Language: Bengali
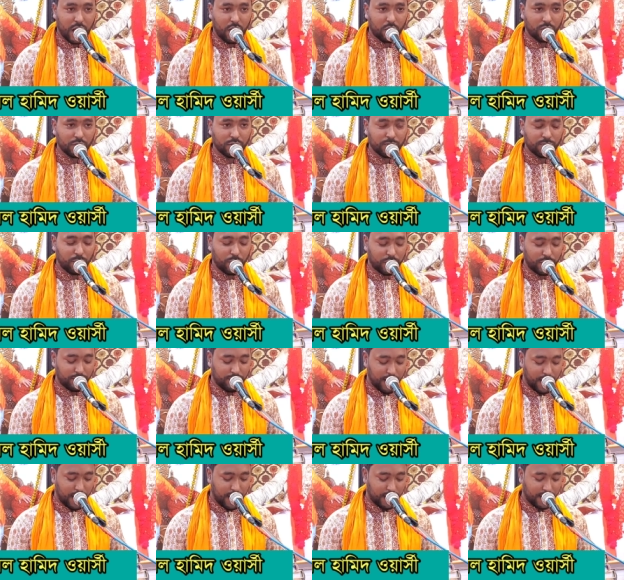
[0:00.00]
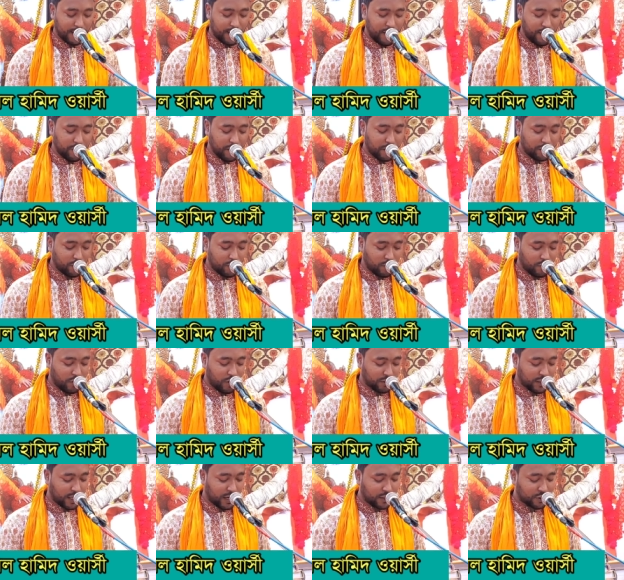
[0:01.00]
দাউদ পরিবার
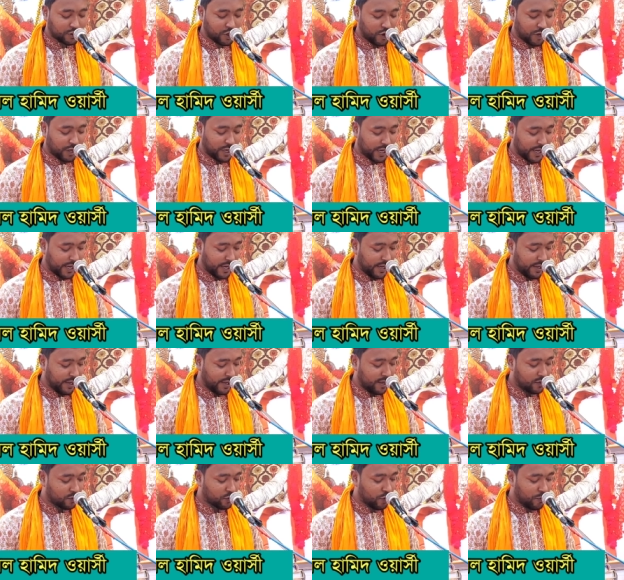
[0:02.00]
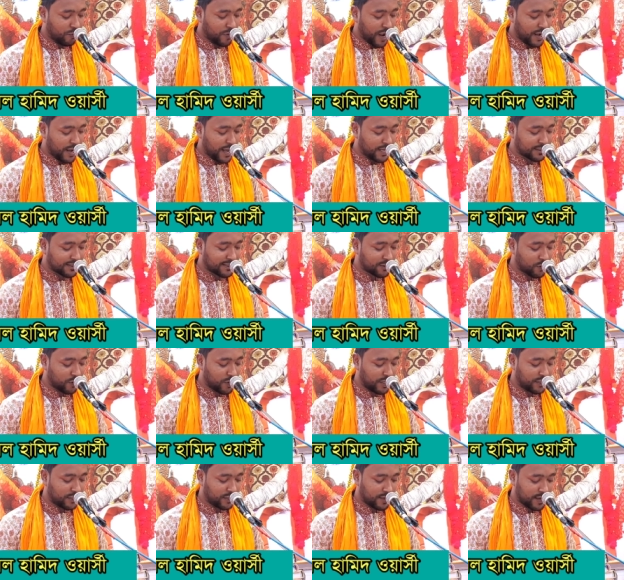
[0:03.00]
কৃতজ্ঞতার সঙ্গে তোমরা কাজ
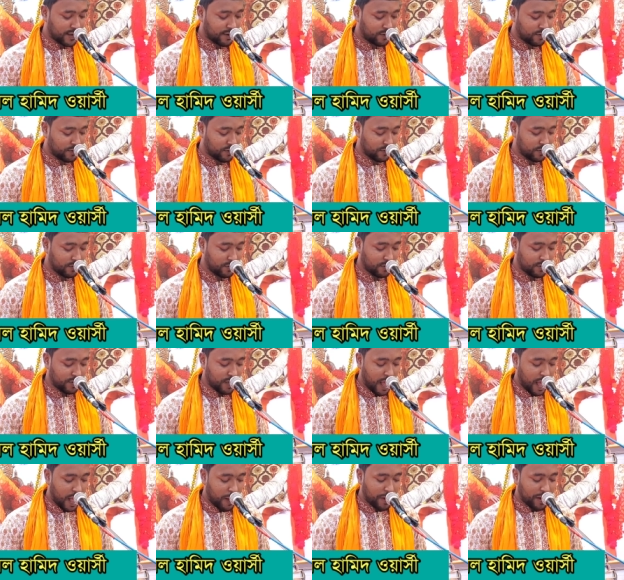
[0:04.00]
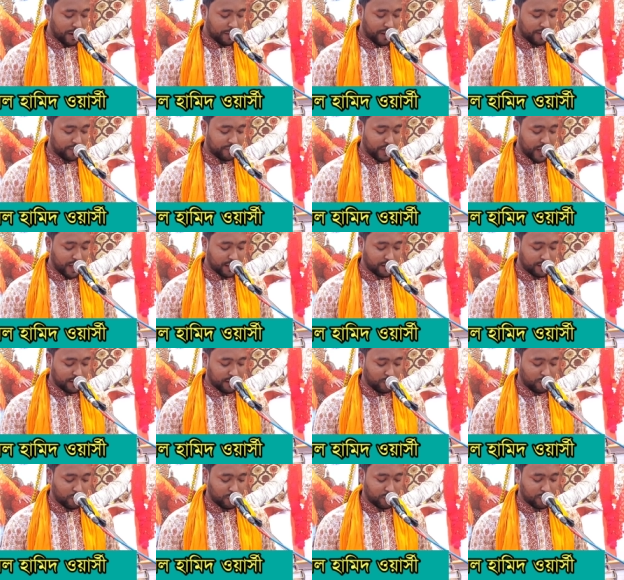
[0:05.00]
করিতে থাকো আমার বান্দাদের
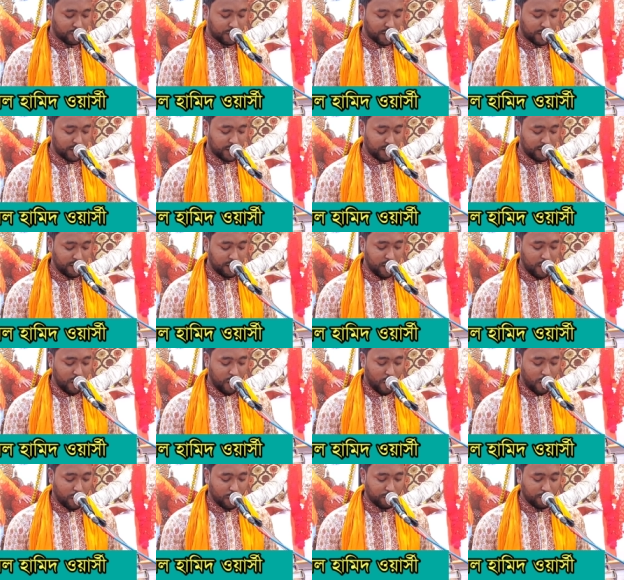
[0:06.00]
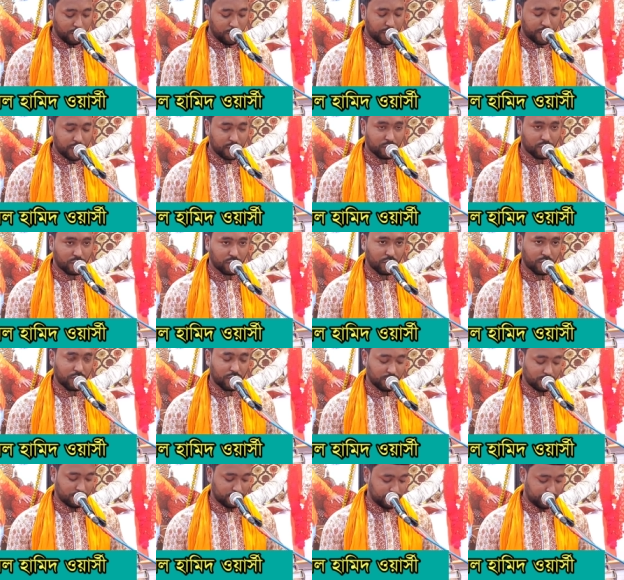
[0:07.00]
মধ্যে অল্পই কৃতজ্ঞ
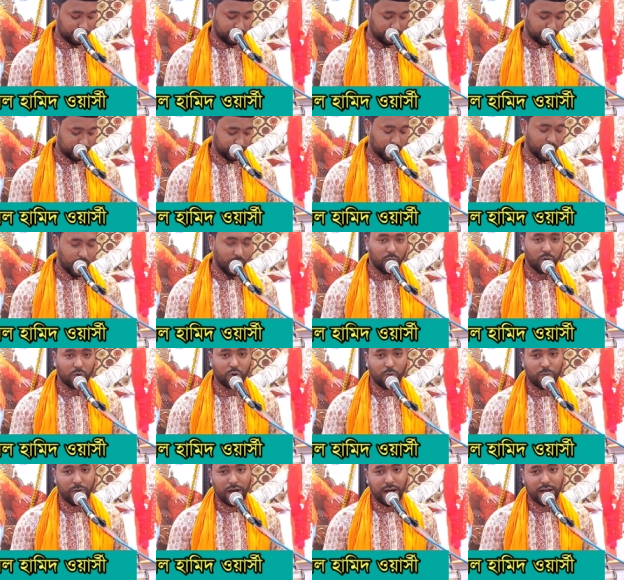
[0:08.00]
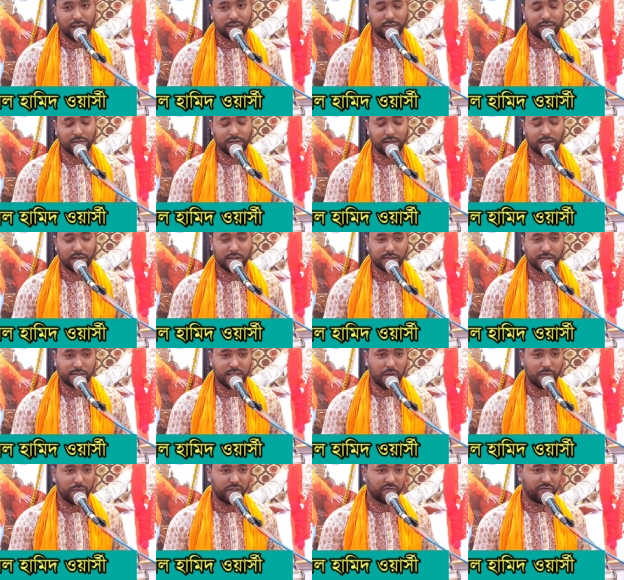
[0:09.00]
অনুবাদ
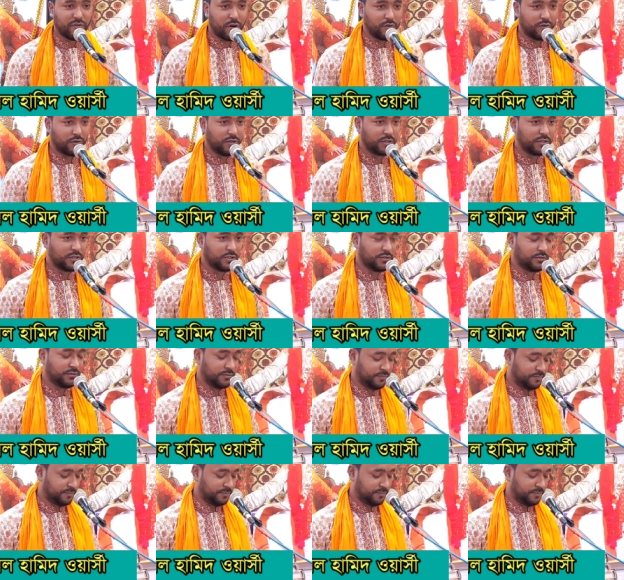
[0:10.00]
ইসলামিক ফাউন্ডেশন